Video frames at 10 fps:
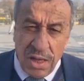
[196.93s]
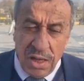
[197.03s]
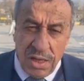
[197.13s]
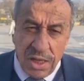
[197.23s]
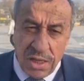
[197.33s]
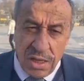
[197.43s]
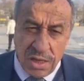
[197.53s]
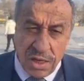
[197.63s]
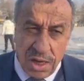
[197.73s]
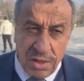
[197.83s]
İldeki
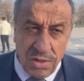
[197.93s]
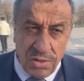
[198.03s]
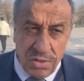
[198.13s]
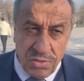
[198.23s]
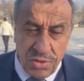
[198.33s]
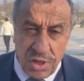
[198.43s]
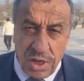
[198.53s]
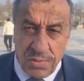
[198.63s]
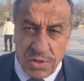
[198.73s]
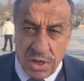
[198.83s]
yaşayan e,
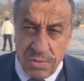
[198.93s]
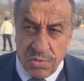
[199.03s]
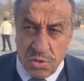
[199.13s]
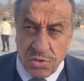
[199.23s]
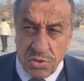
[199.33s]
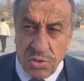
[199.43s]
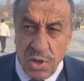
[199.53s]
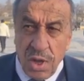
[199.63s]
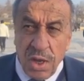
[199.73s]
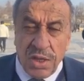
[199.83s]
Düzceli hemşerimiz olsun,
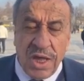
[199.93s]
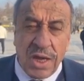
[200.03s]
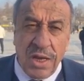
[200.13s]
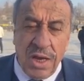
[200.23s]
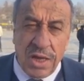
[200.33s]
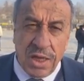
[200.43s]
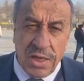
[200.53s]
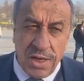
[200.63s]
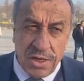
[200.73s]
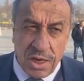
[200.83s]
diğer
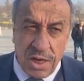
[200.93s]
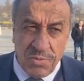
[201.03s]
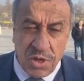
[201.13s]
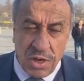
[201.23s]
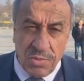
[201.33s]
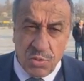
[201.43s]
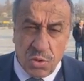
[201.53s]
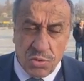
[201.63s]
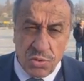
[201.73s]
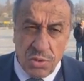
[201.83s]
illerdeki yaşayan hemşerimiz
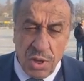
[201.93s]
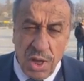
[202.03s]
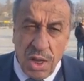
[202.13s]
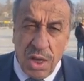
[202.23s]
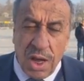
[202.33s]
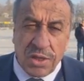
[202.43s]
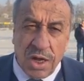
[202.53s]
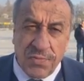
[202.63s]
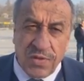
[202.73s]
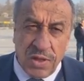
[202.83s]
olsun her
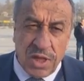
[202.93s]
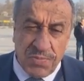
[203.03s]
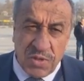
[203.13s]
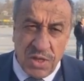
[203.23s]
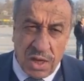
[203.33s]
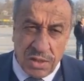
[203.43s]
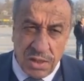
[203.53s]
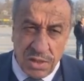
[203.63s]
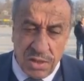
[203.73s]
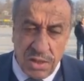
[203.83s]
taraftan tepki
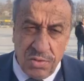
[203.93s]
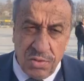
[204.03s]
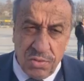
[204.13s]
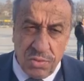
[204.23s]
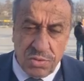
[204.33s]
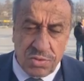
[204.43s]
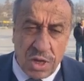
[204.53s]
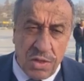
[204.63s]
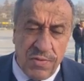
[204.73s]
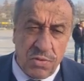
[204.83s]
yağdı. E,
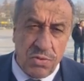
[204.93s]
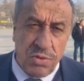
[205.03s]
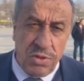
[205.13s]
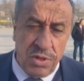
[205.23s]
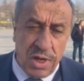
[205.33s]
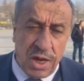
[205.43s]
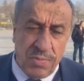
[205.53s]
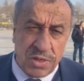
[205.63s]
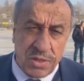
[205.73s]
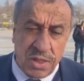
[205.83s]
ulusal ve yerel
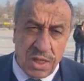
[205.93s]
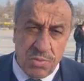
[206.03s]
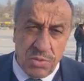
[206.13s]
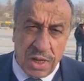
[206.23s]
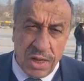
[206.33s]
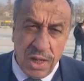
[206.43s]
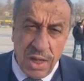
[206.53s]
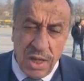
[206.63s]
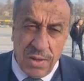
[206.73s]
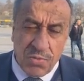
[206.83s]
basında da bunlar
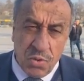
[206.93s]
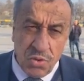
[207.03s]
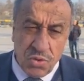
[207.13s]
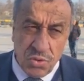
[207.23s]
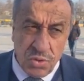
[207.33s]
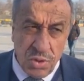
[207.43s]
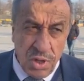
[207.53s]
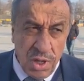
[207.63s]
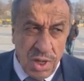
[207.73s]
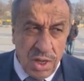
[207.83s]
hep konuşuldu.
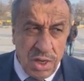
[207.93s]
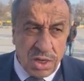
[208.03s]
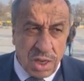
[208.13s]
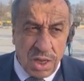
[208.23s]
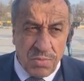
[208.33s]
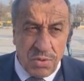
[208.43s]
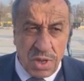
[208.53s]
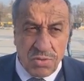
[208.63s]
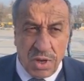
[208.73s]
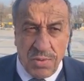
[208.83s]
İnşallah
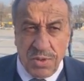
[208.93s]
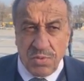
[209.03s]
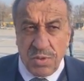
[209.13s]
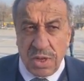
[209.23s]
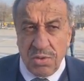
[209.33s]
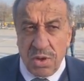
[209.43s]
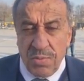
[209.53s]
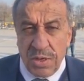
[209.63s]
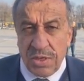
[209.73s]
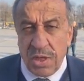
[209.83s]
bundan sonra biz bunları
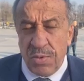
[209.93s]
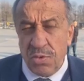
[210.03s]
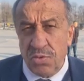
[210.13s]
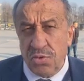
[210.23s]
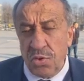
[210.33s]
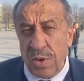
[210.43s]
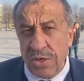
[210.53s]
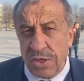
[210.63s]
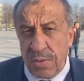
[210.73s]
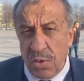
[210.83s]
görmek istemiyoruz, duymak
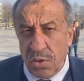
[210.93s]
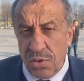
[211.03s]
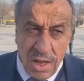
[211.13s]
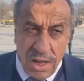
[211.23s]
istemiyoruz.